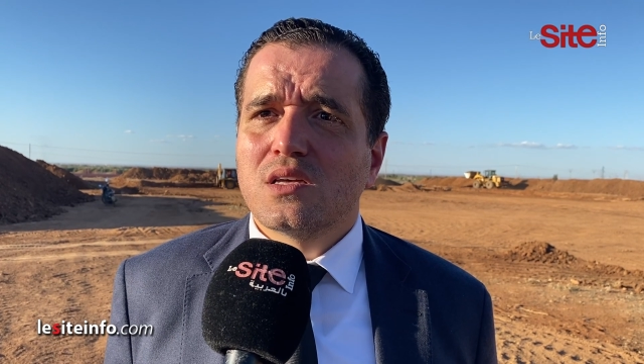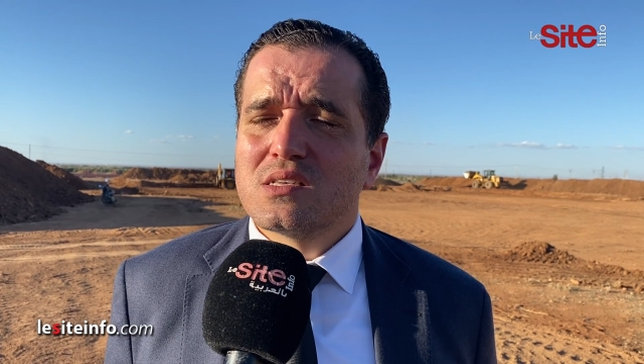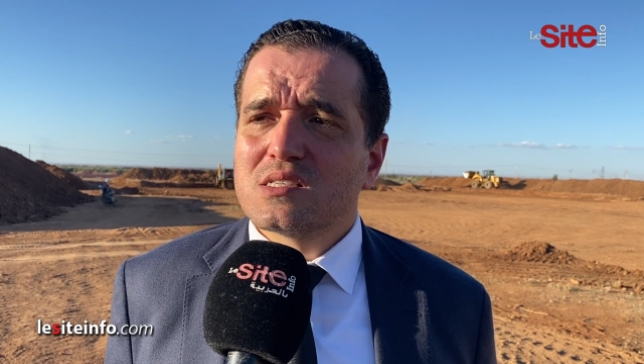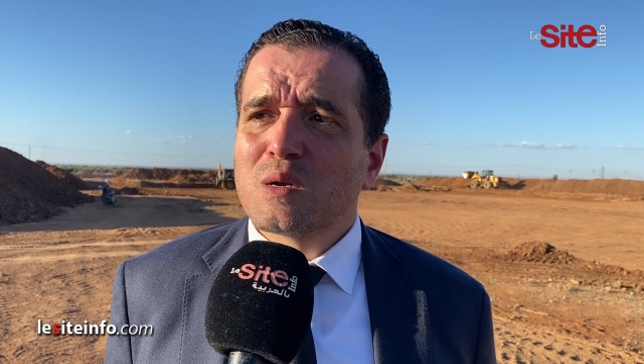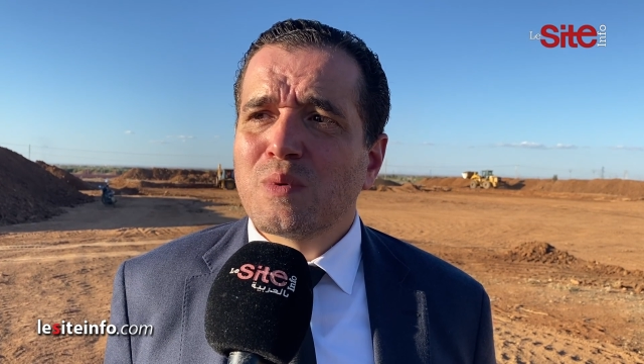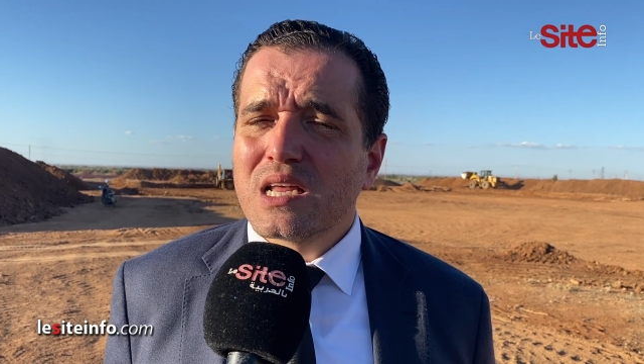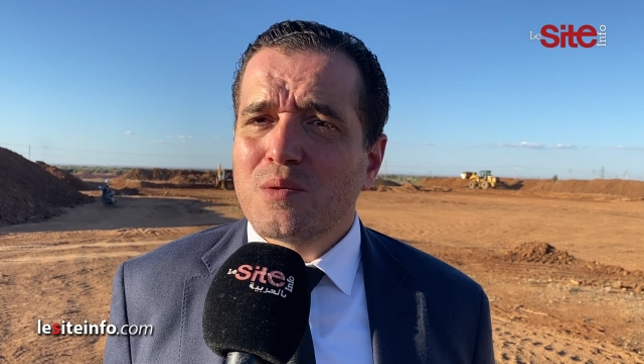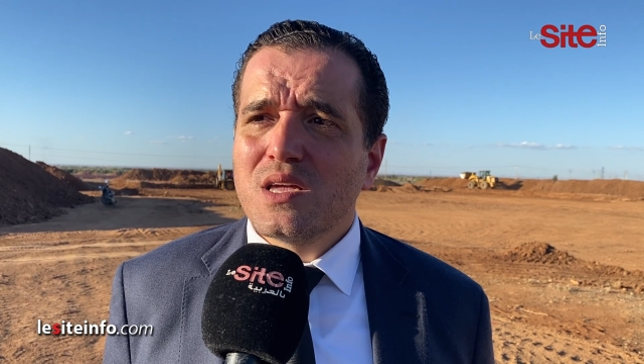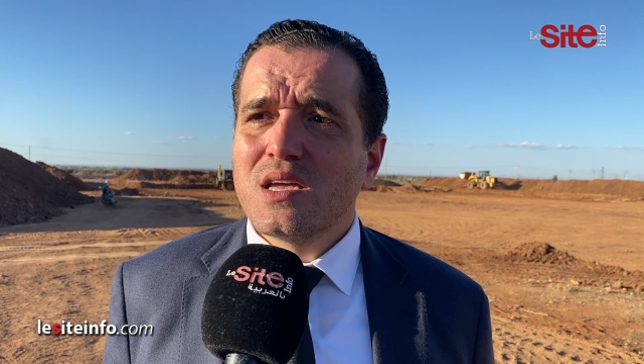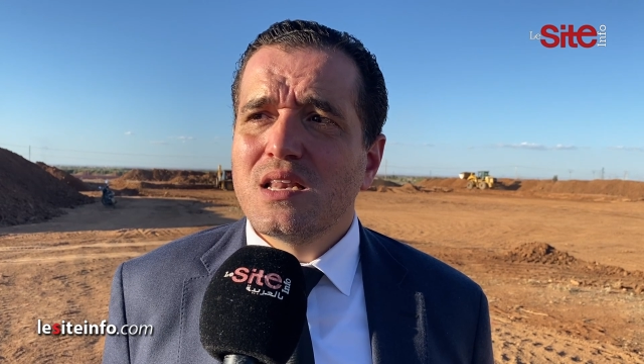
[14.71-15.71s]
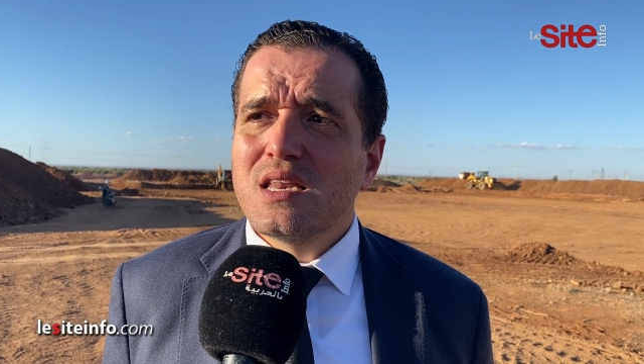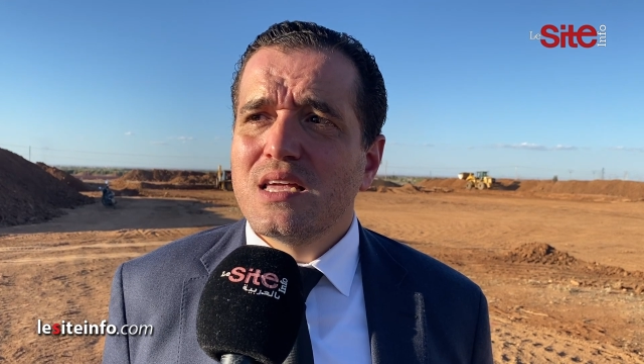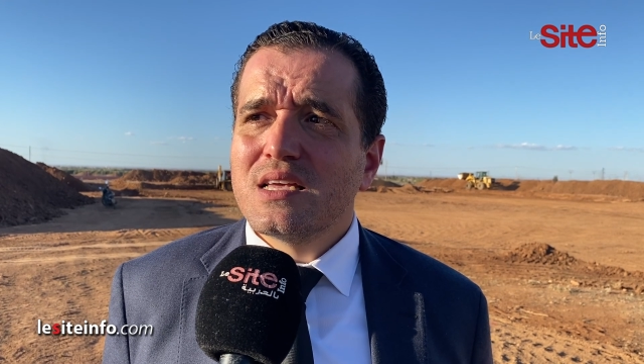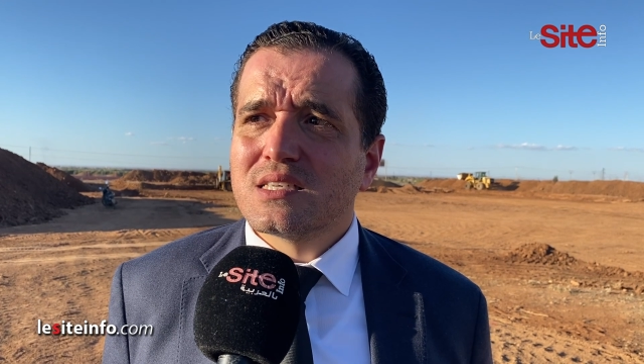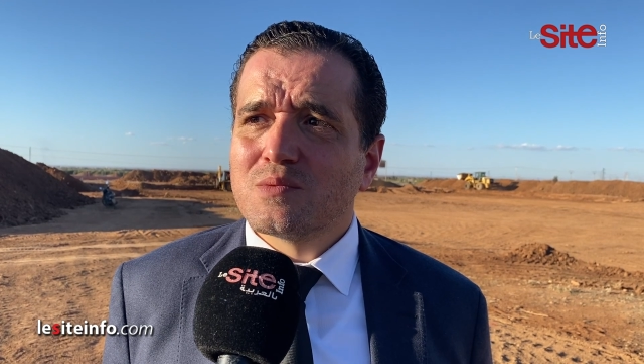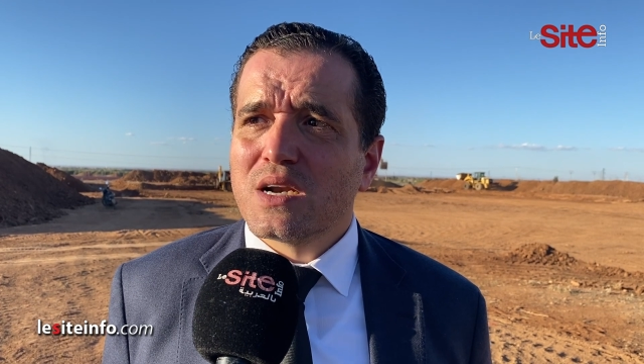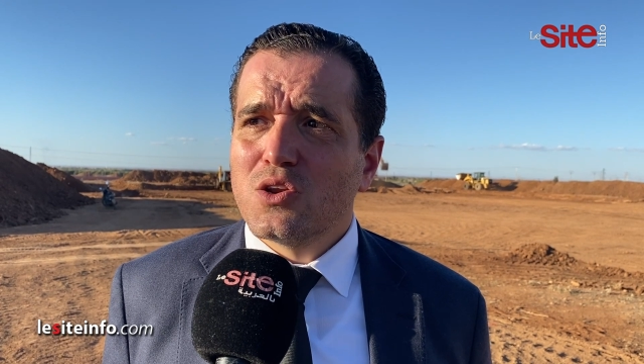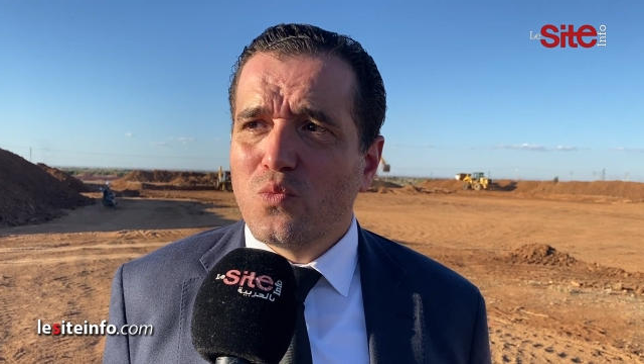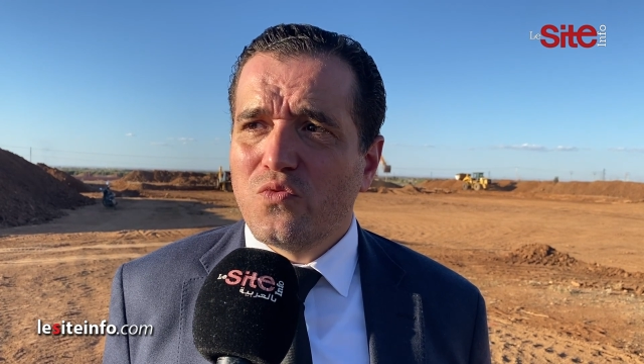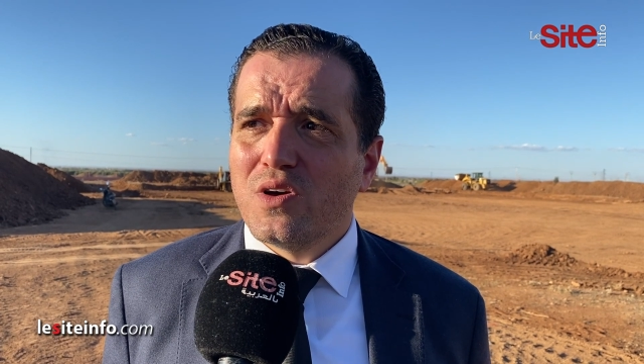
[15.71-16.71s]
استثمار مغربي اللي استثمر
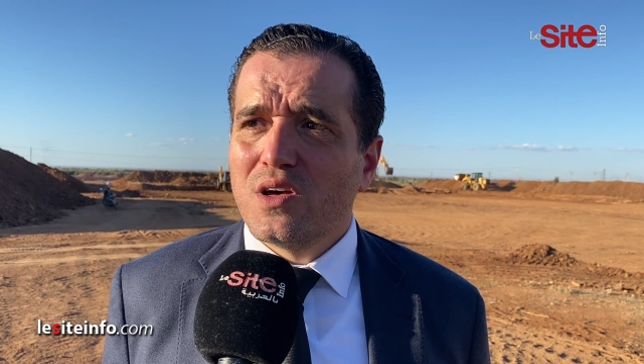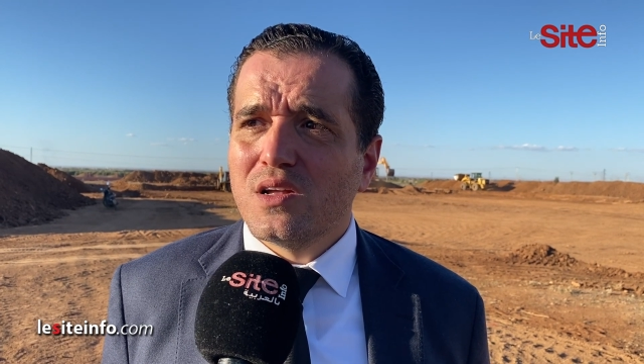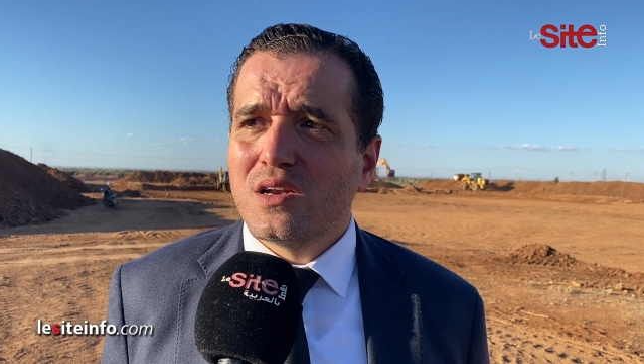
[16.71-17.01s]
اليوم في